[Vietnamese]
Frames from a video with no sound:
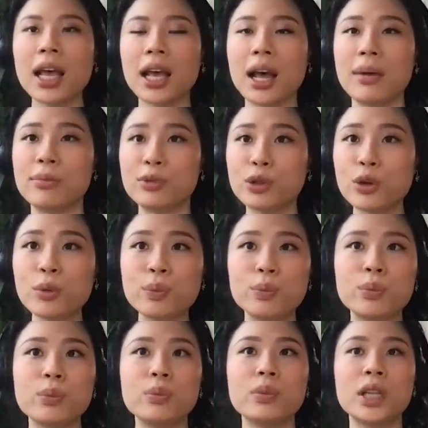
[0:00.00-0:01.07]
cách cảm xúc
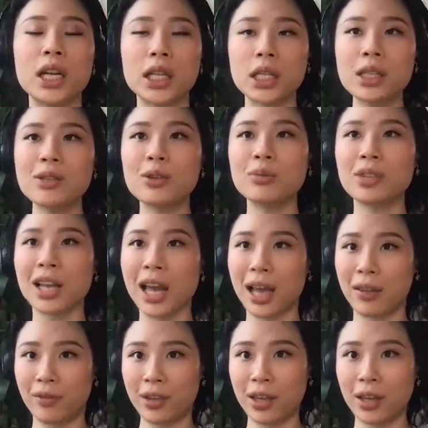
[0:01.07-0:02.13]
nhận thức cũng như là
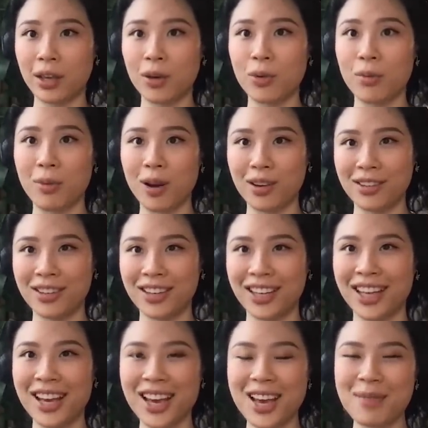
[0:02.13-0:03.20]
hành vi của mọi
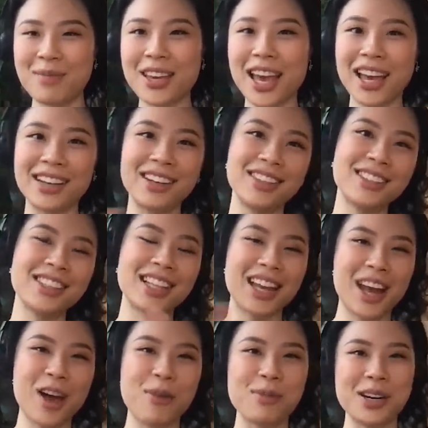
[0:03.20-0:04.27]
người bị ảnh hưởng như
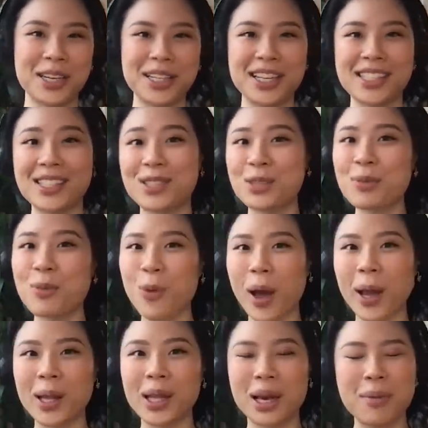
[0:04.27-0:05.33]
thế nào bởi cái thế giới xung
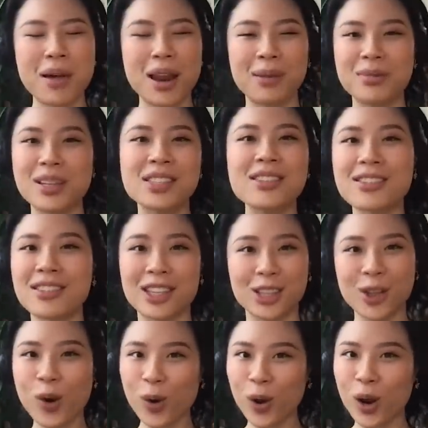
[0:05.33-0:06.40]
quanh thì các bạn làm nhân sự cực
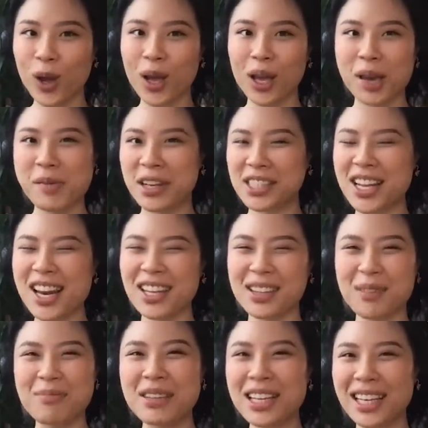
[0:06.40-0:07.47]
kỳ tốt các bạn rất
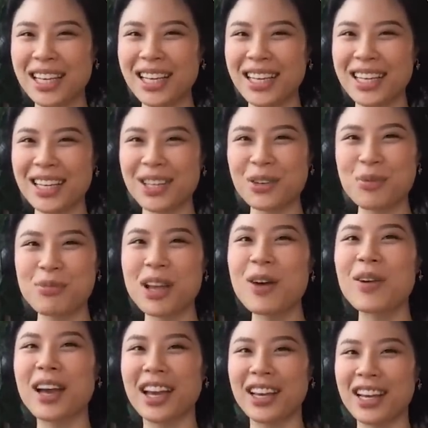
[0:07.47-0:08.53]
là tâm lý đúng
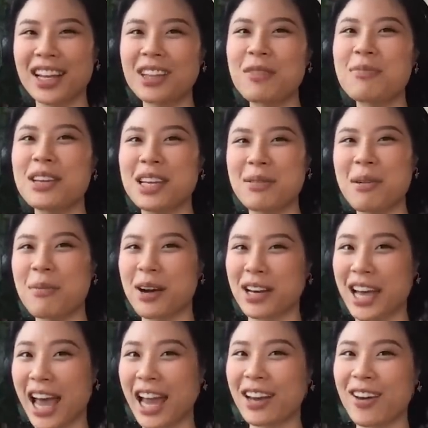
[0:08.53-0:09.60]
theo cái nghĩa tâm lý mà
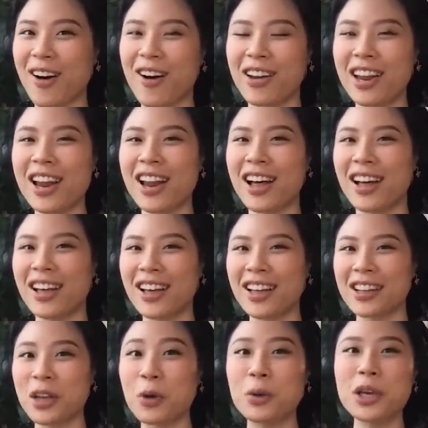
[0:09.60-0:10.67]
mọi người hay nói ấy, là
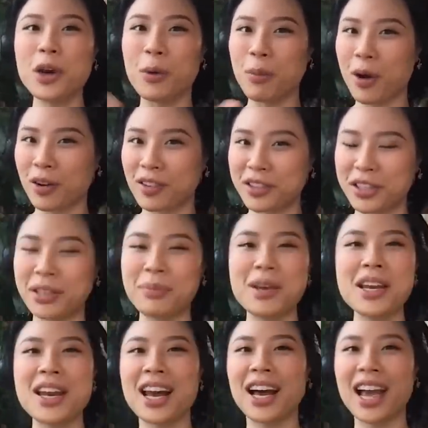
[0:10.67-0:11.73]
thấu hiểu mọi người
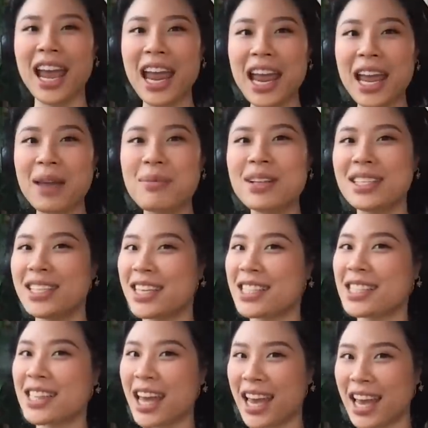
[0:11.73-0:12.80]
biết vâng. lắng nghe biết
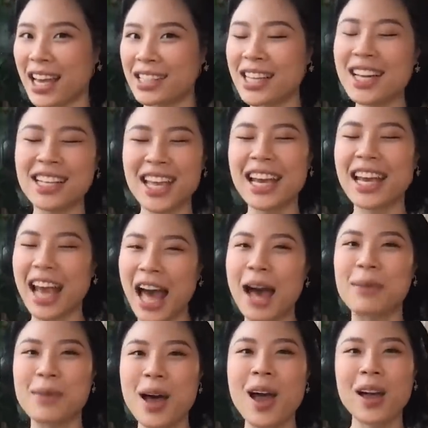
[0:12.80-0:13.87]
chia sẻ rất là nhạy
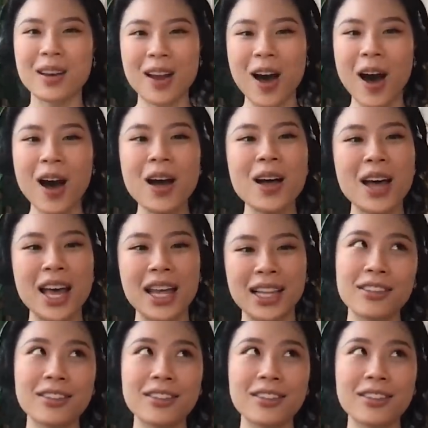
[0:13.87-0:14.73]
cảm đó